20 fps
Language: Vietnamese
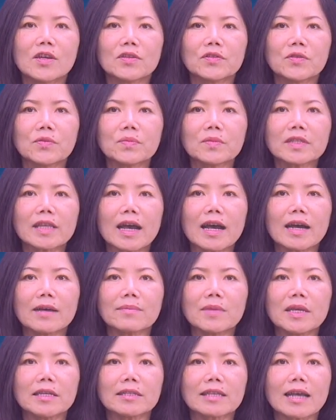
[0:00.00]
chúng ta
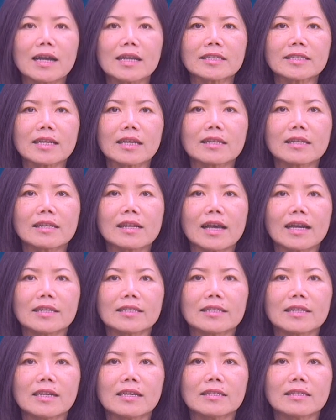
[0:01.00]
bị tái sanh lại
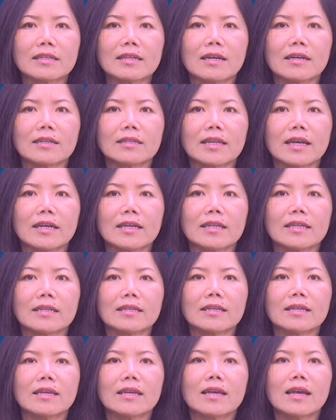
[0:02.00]
trên đời này
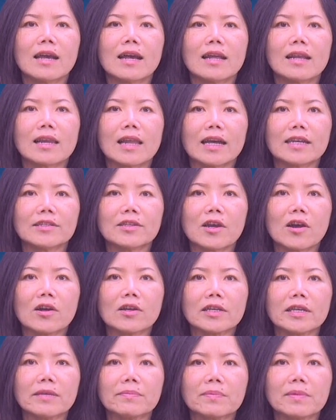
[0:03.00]
là do
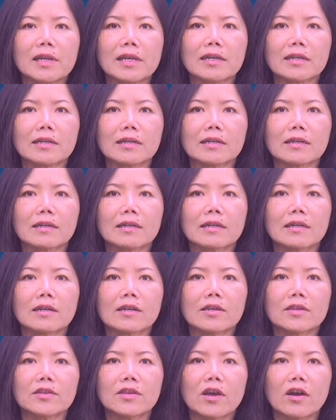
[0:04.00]
nghiệp lực.
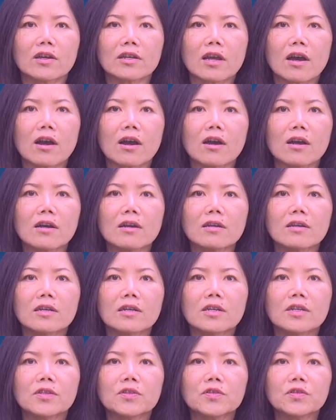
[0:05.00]
Do đó,
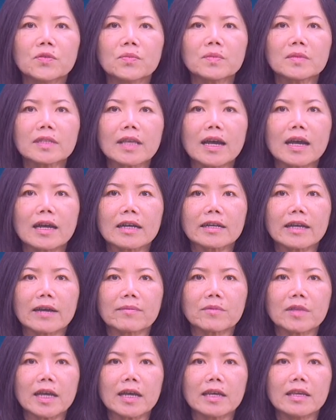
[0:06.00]
chúng ta
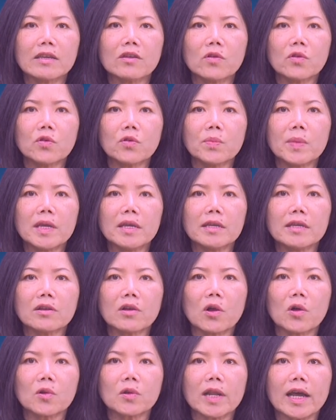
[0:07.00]
cảm thấy u bi
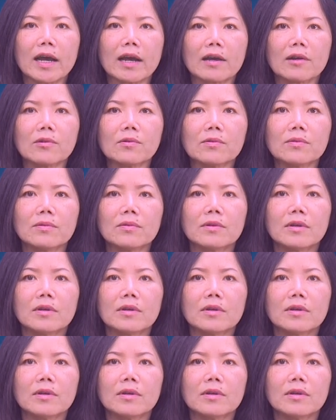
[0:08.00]
khổ não